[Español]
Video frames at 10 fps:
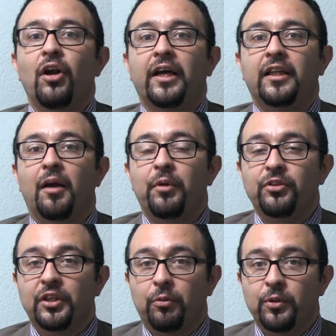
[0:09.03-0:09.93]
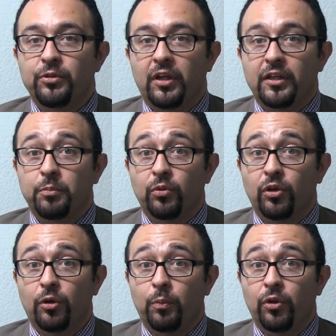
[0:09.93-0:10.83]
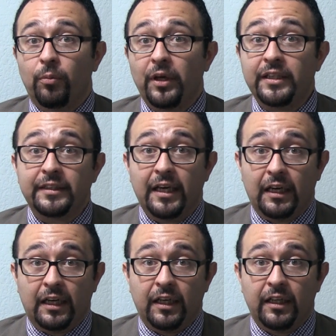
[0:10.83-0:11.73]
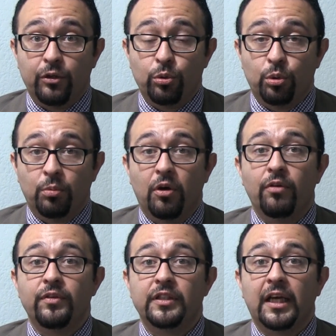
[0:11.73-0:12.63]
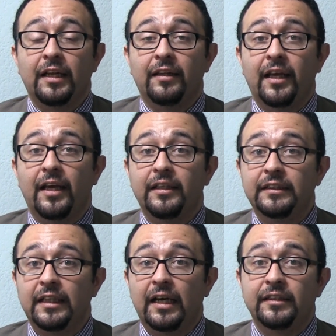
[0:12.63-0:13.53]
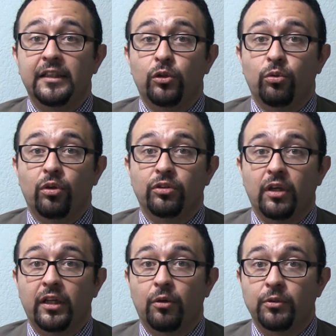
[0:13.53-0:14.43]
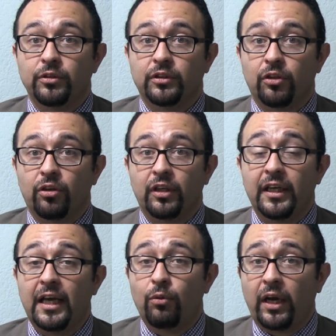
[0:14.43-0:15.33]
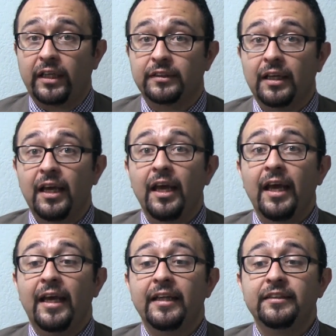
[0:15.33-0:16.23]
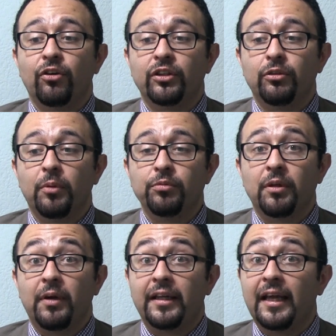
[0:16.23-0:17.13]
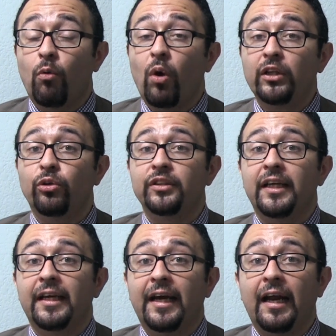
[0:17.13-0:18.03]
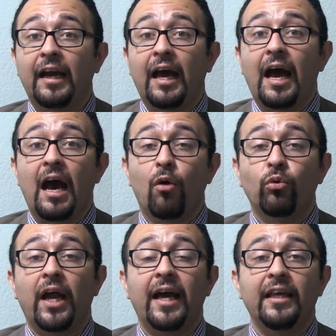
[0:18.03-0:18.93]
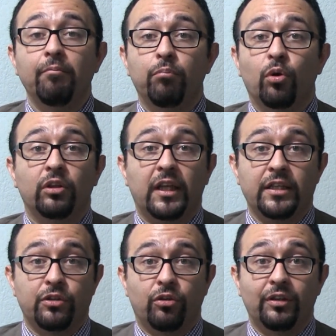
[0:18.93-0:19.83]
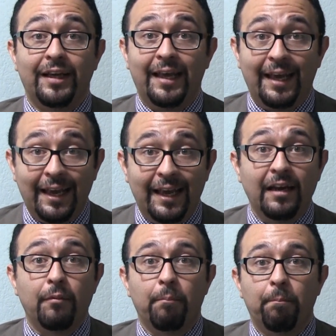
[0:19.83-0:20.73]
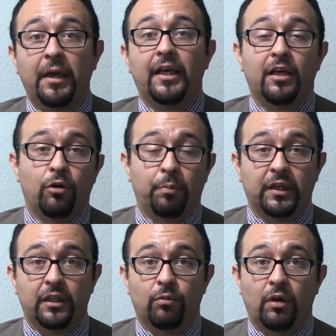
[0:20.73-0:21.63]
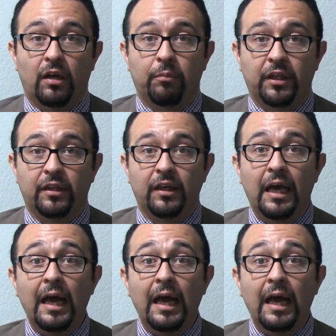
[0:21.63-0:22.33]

Hola, ¿qué tal amigos de comercioaduanas.com.mx, el canal de YouTube oficial de INSEA, Instituto Nacional de Comercio Exterior y Aduanas? En esta ocasión vamos a hablar de cuánto se le gana a una importación en México particularmente.